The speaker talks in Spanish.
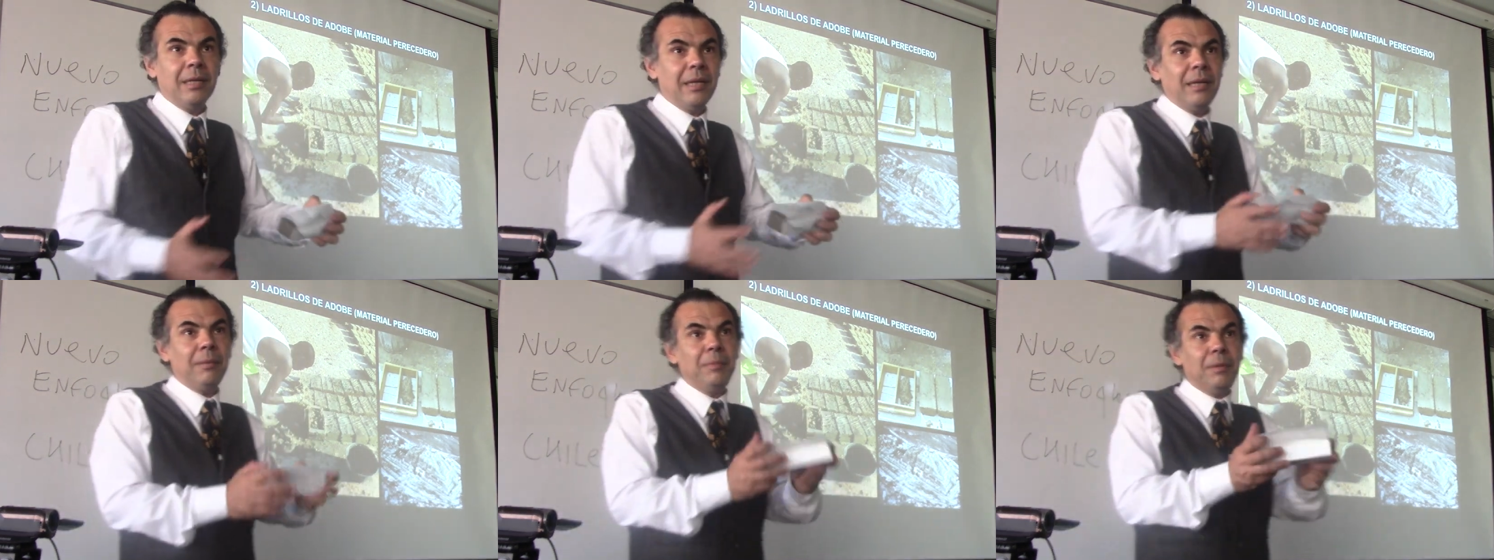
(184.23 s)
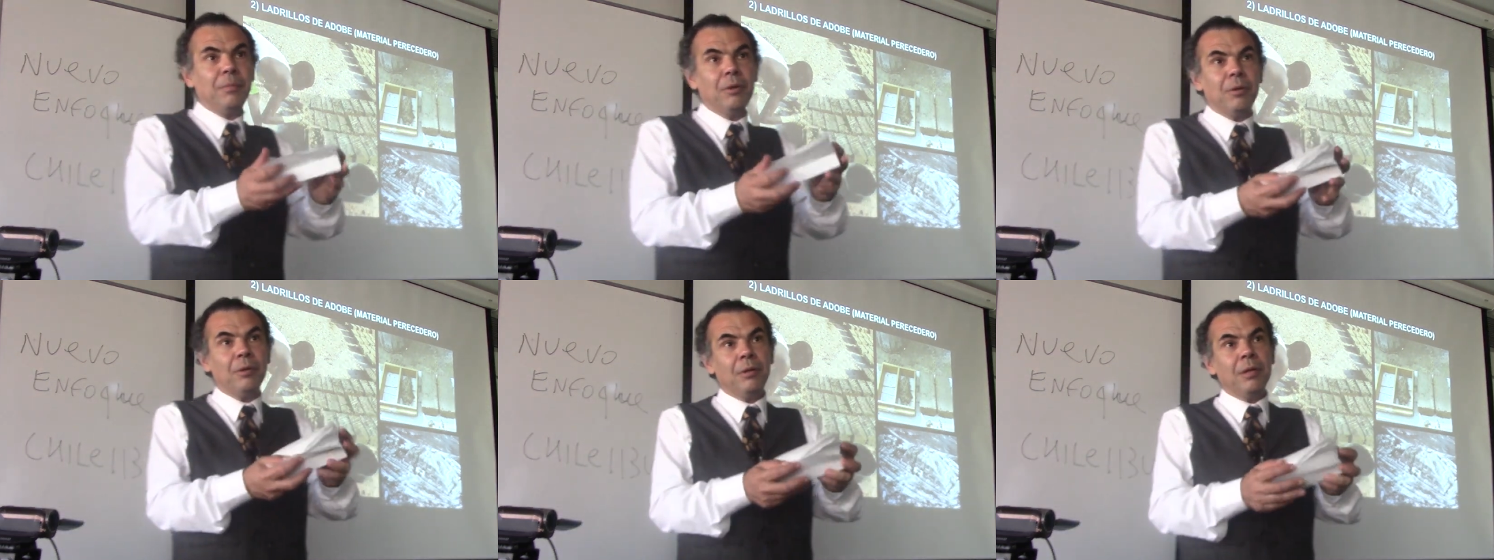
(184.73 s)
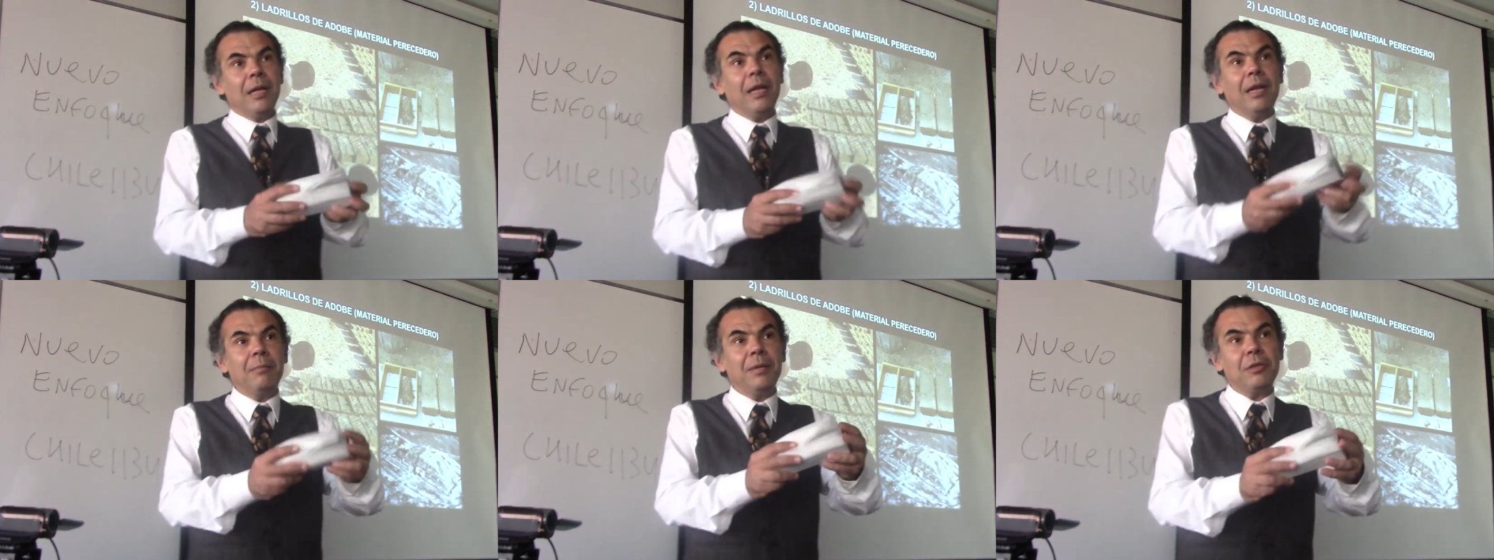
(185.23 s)
el mismo
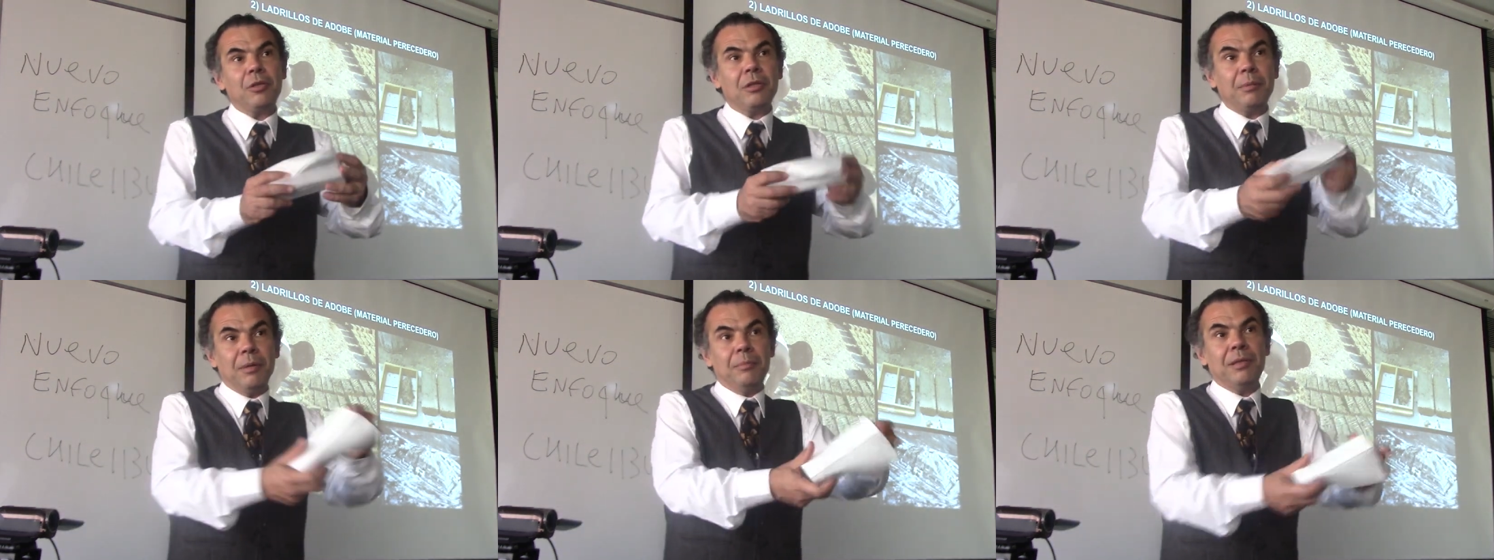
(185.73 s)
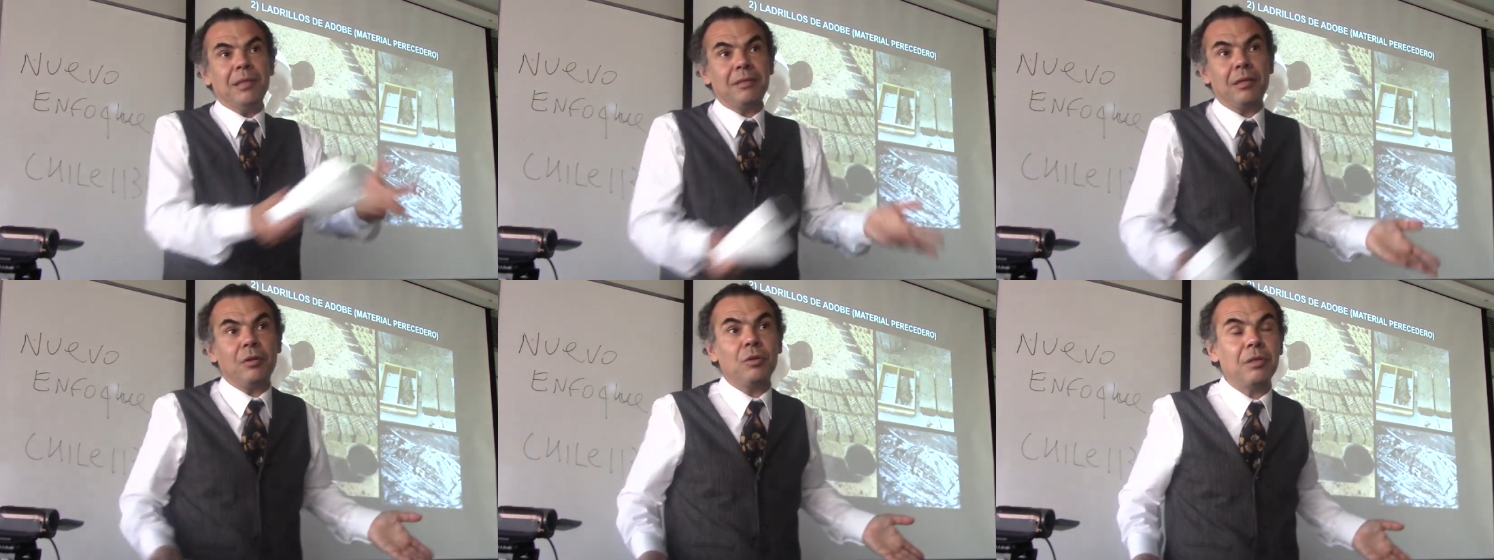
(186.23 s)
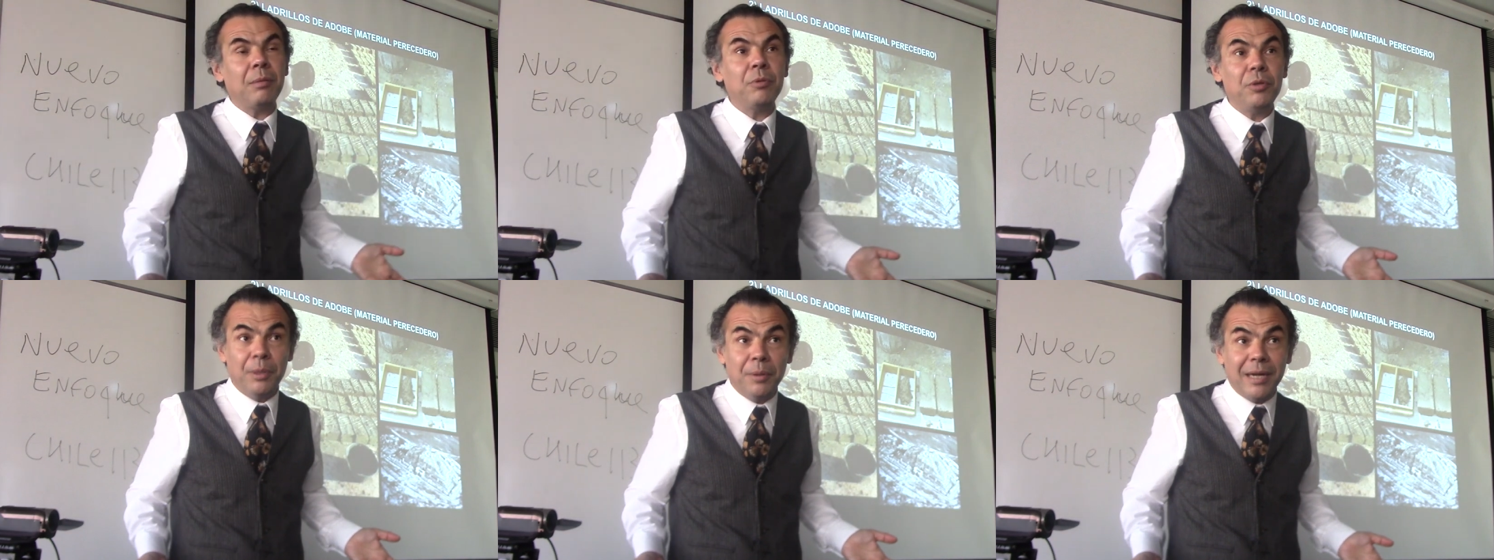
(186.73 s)
elemento te permite hacer cosas
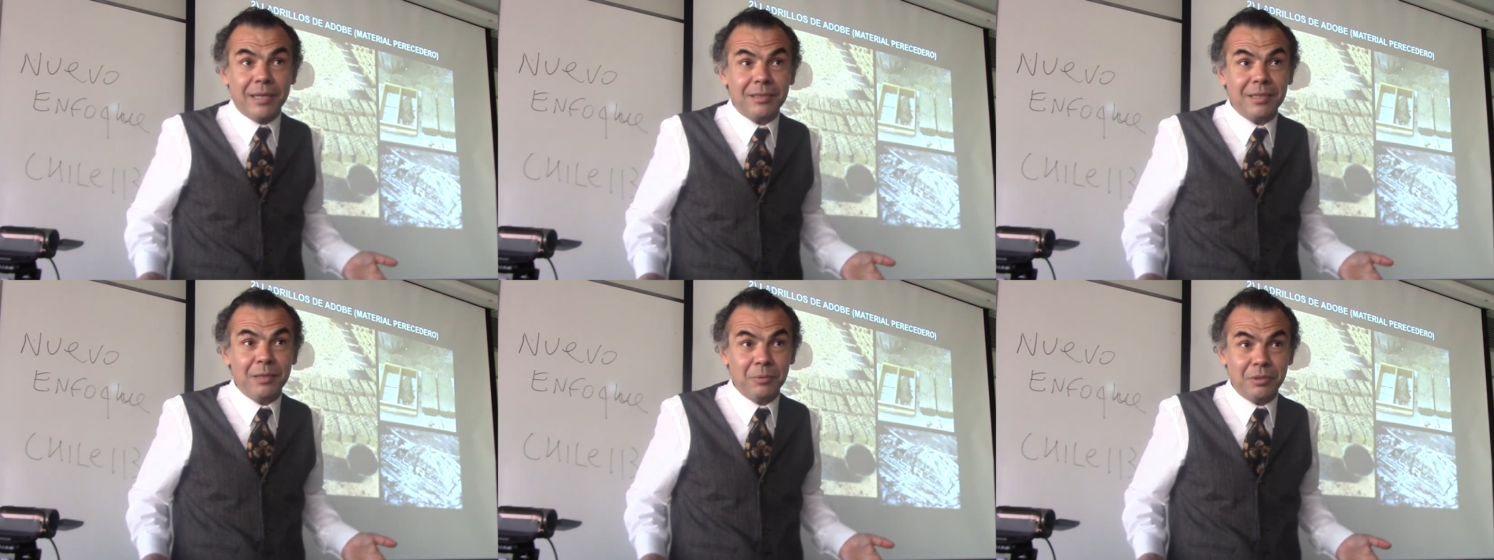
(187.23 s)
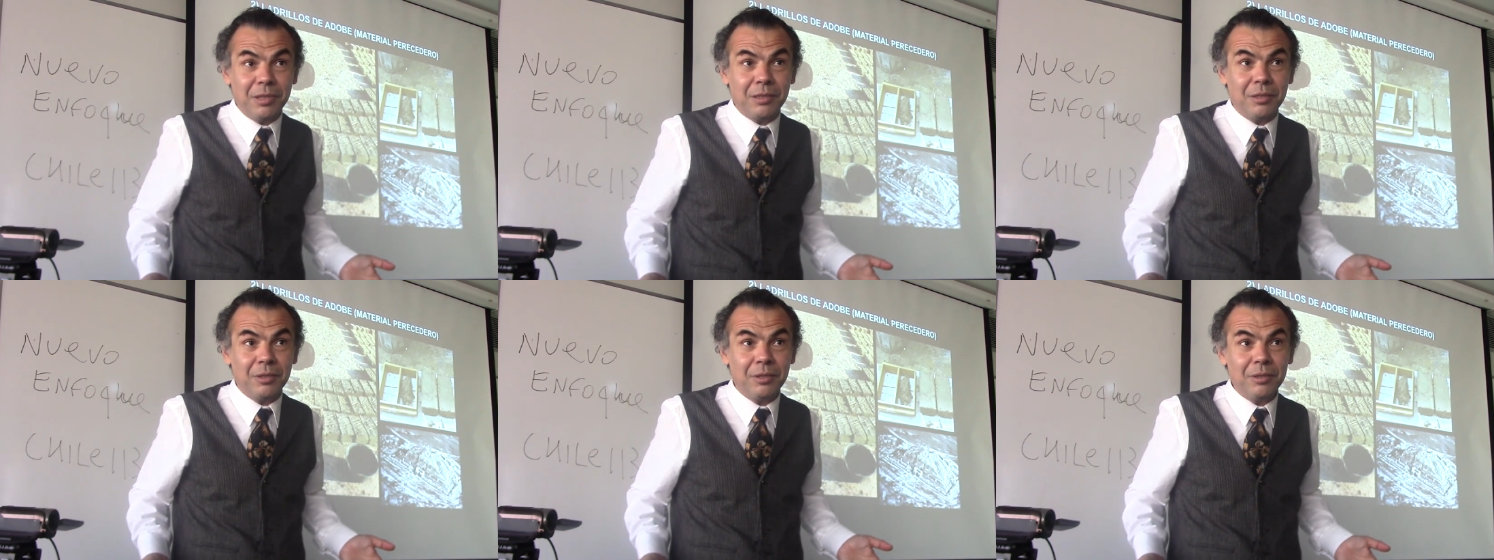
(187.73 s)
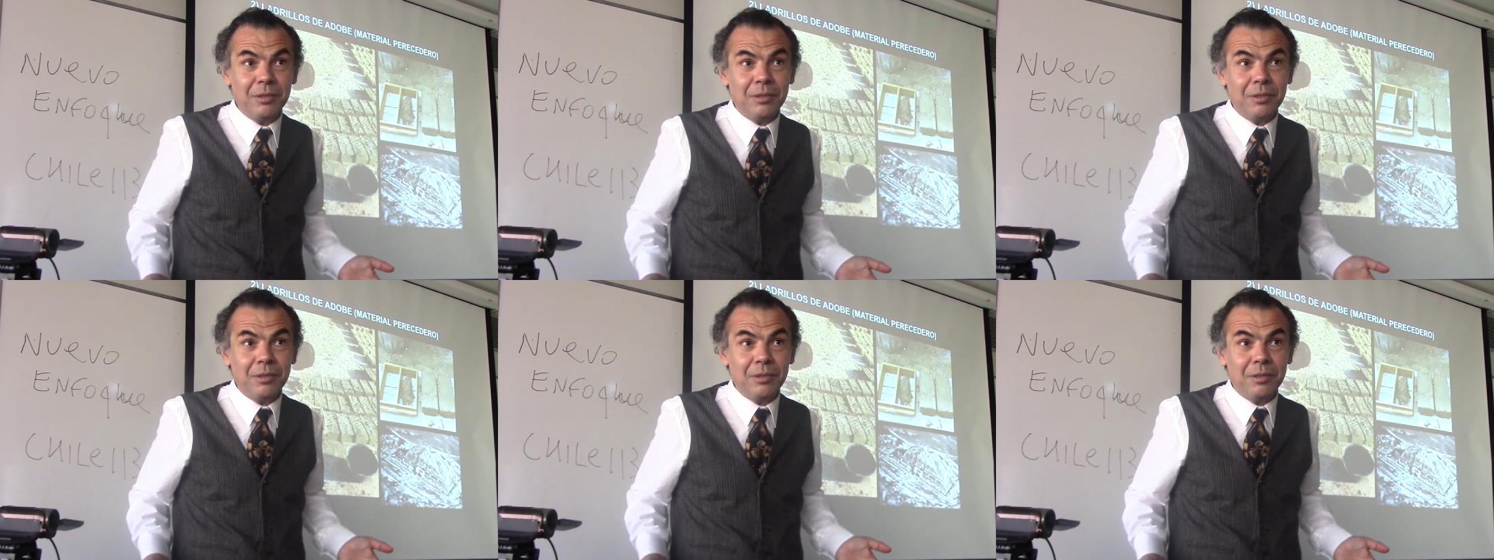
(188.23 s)
muy diversas, ¿no es cierto?